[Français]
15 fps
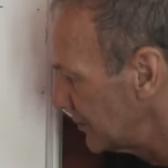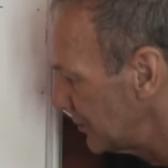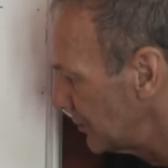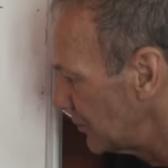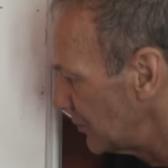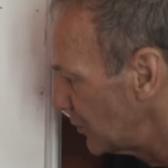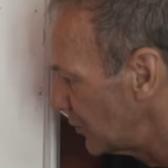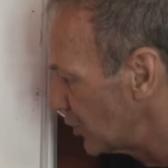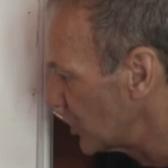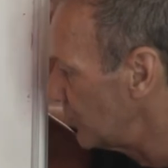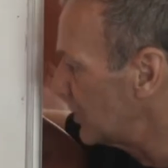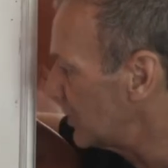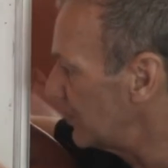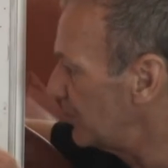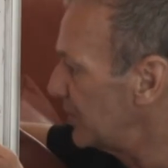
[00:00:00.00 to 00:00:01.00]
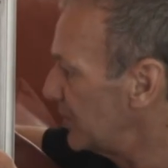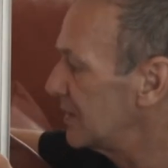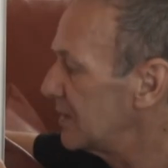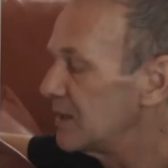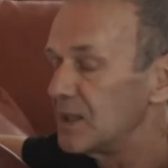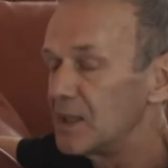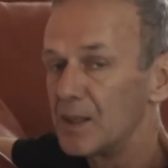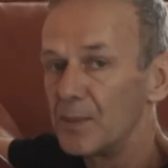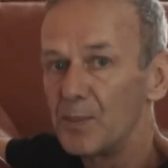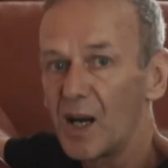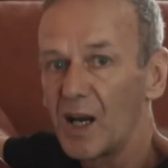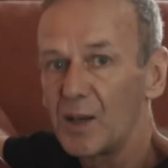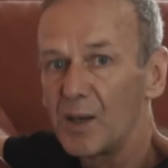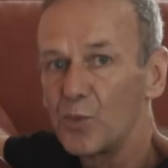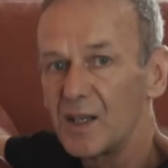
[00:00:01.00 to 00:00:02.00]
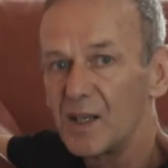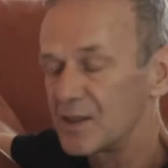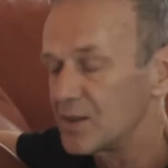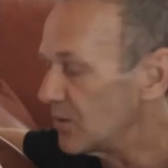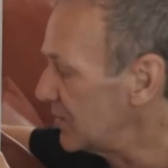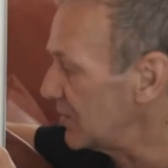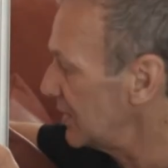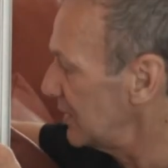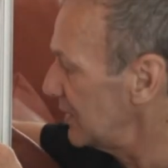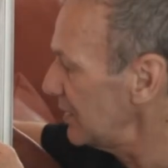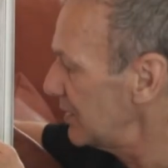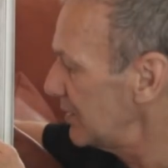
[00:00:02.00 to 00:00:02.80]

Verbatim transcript: donc je multiplie ici par 1 moins racine de 5,